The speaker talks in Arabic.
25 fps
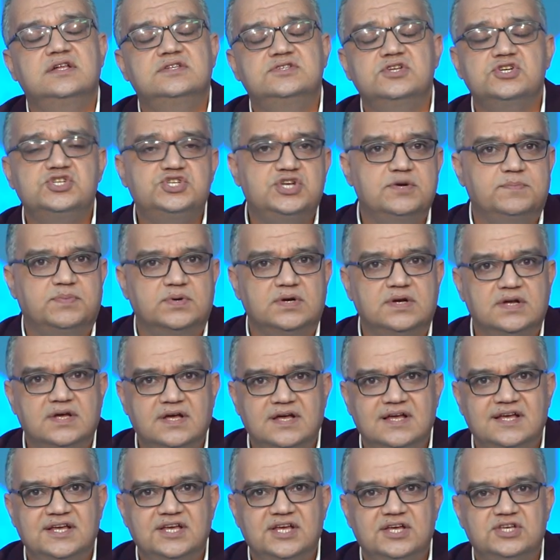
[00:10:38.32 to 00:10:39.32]
سوشيبل
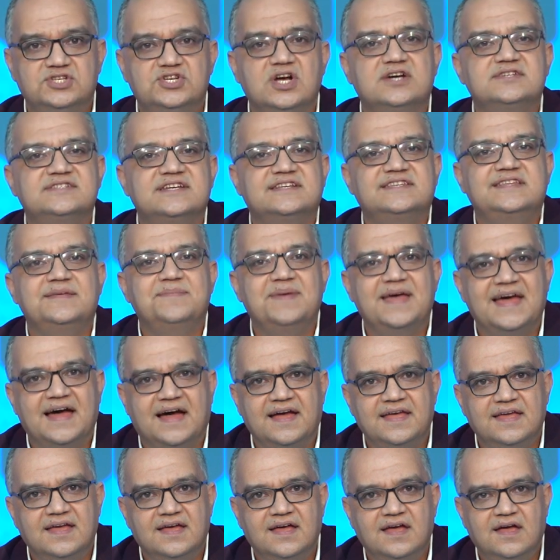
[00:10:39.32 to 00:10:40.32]
شخص
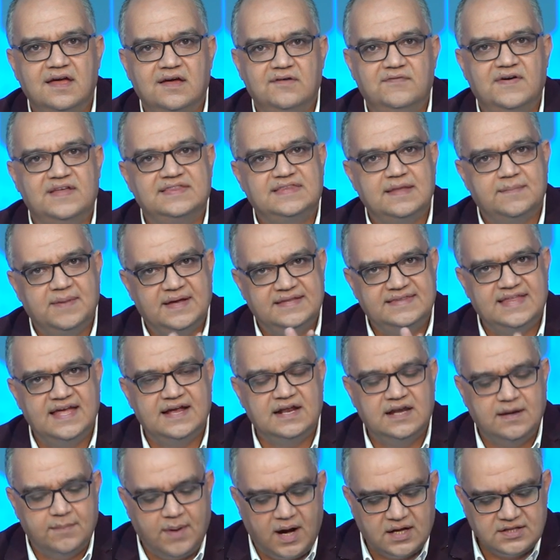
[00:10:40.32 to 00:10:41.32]
اجتماعي فانت
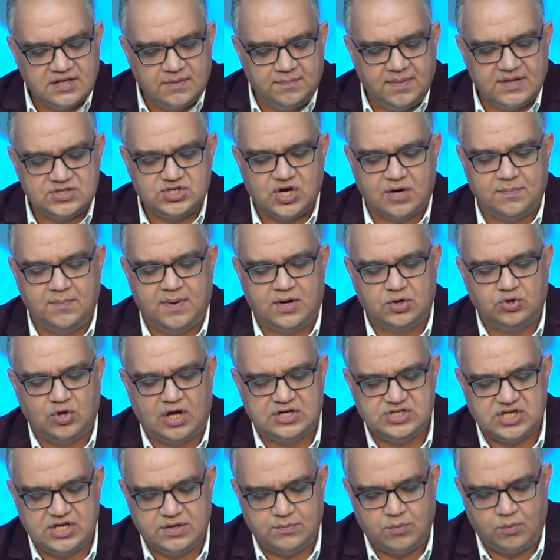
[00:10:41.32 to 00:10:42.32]
محتاج لبعض البشر
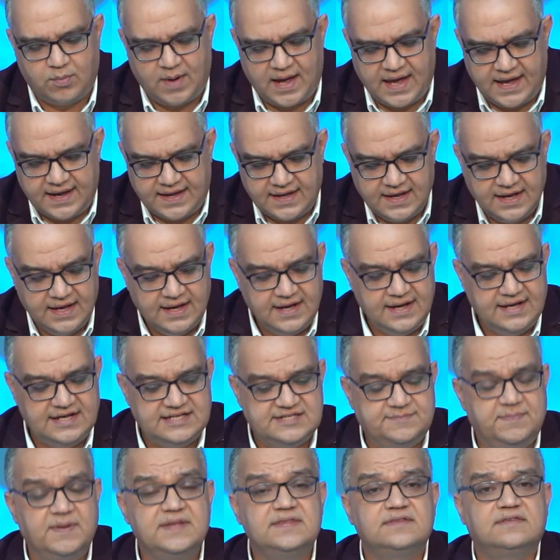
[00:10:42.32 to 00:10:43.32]
برضو عشان يبقوا معاك
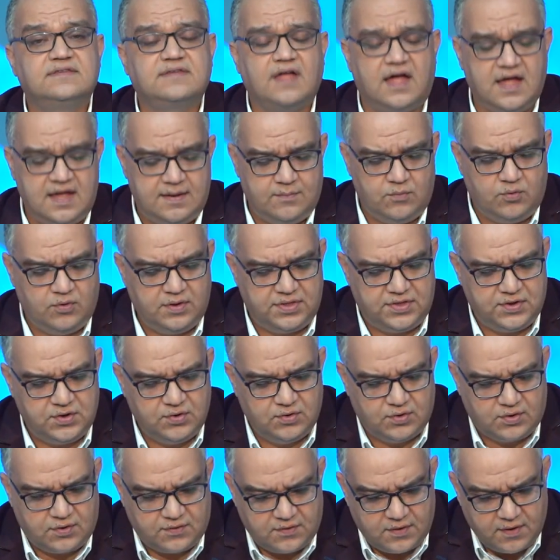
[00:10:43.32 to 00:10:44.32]
spend time with
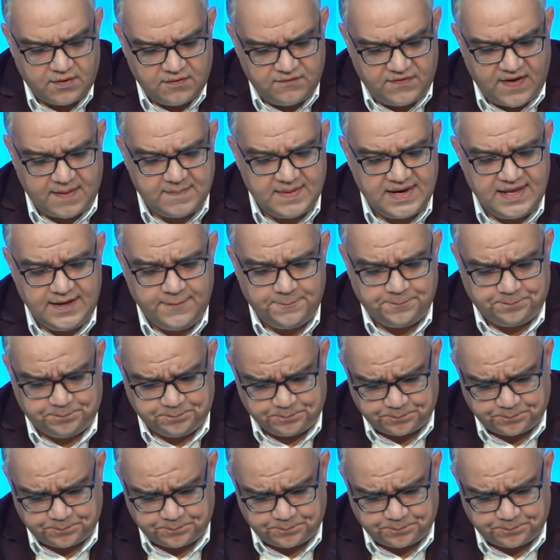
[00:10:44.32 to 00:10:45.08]
your family